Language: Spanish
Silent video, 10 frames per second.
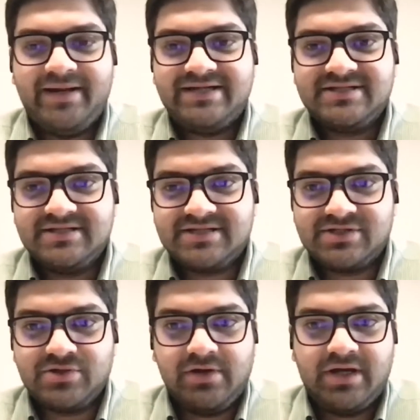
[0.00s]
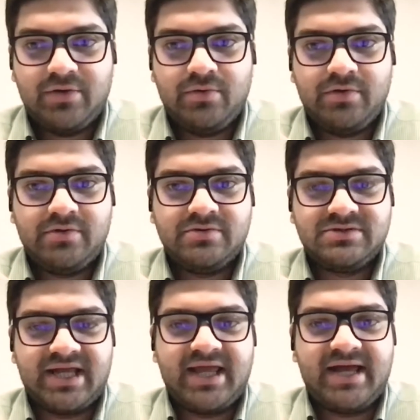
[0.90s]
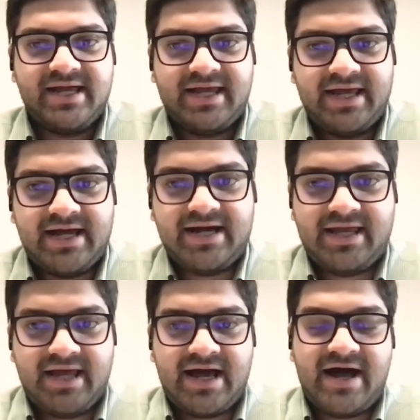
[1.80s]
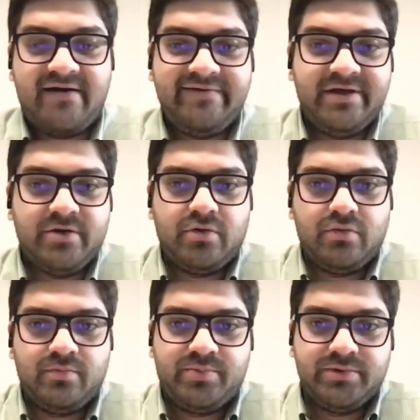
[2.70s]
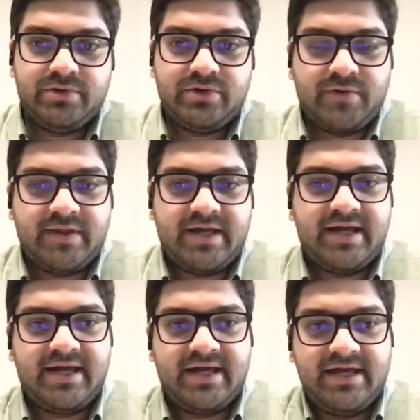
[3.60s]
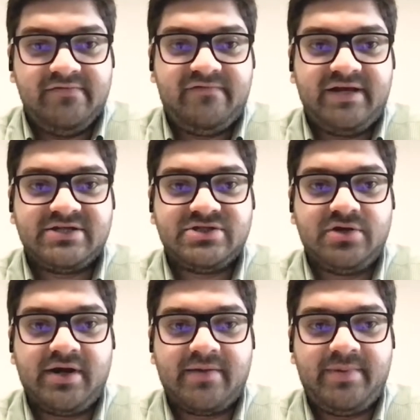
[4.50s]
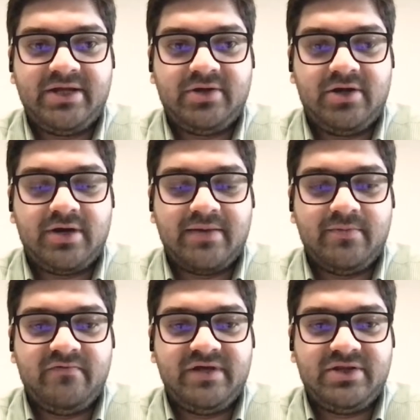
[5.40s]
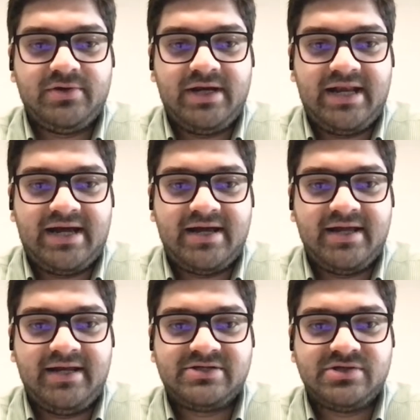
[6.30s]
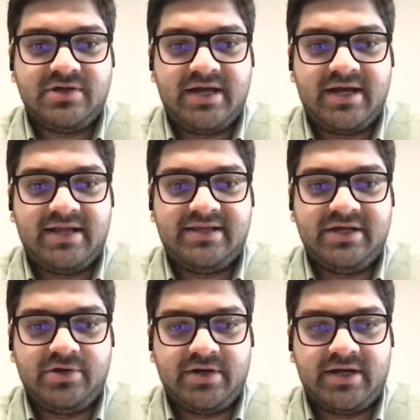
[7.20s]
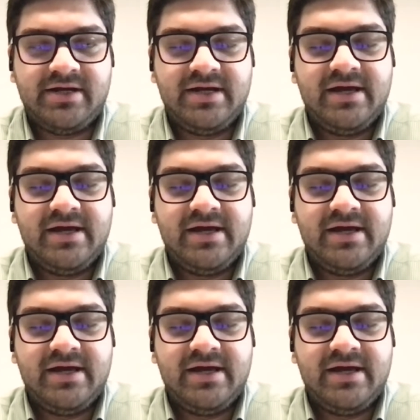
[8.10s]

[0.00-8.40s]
primera sensación que uno se queda es que aquí ha habido un punto de inflexión respecto a lo que hemos visto en las elecciones anteriores.